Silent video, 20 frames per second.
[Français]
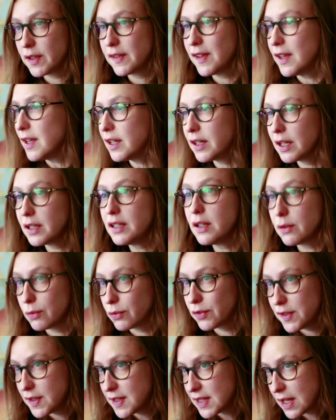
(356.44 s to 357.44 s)
que c'est écrit et
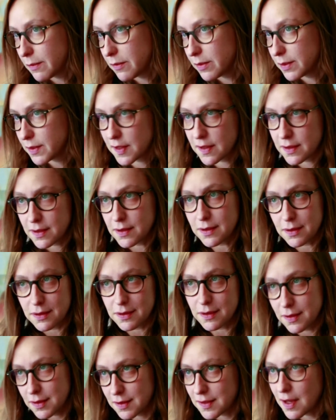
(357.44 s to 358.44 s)
qu'on se dit que ça,
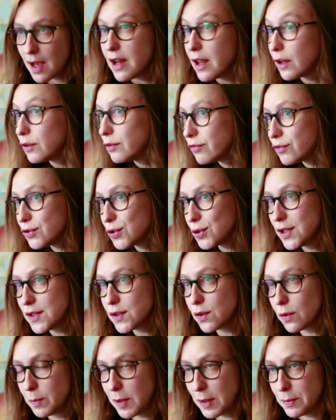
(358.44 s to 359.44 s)
a l'air de fonctionner
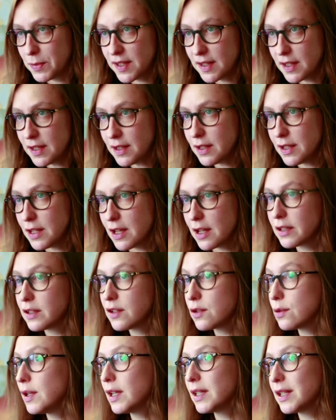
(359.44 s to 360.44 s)
sur le papier, il y a la
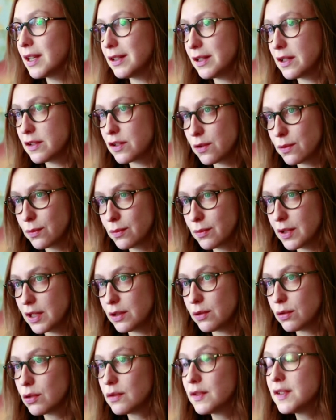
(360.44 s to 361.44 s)
question de l'incarnation et
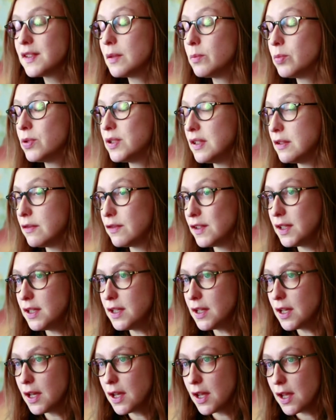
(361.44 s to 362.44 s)
de trouver cette petite fille